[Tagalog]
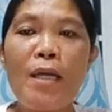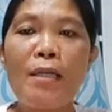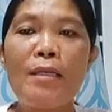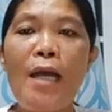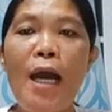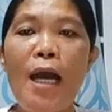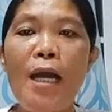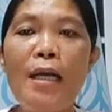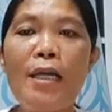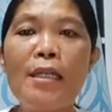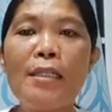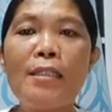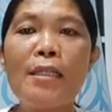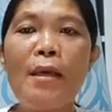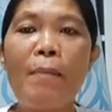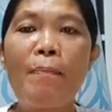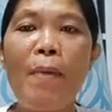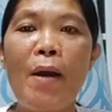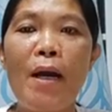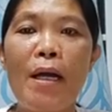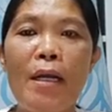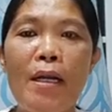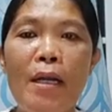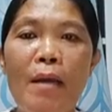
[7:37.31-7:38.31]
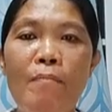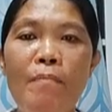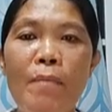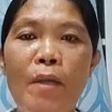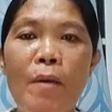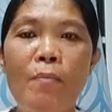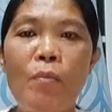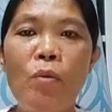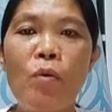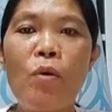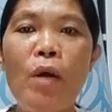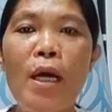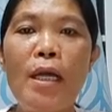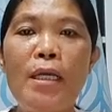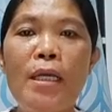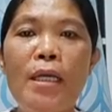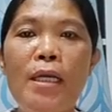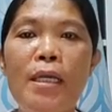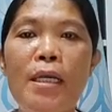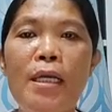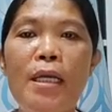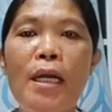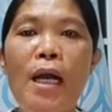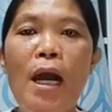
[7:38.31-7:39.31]
Dahil sa pakiramdam mo ay
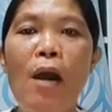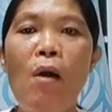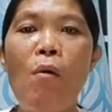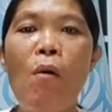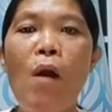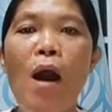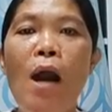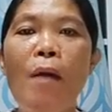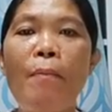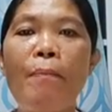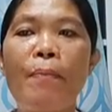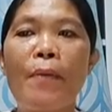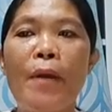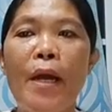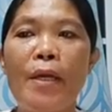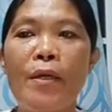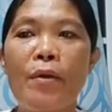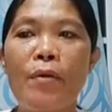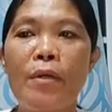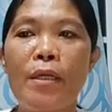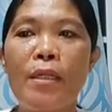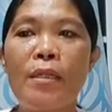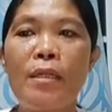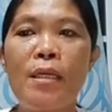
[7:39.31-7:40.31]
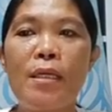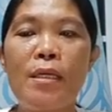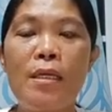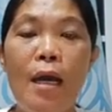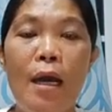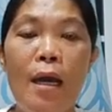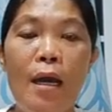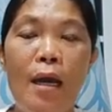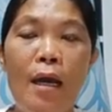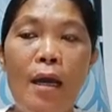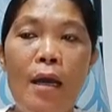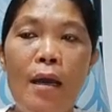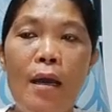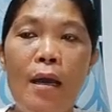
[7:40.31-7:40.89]
hindi ka ang priority niya.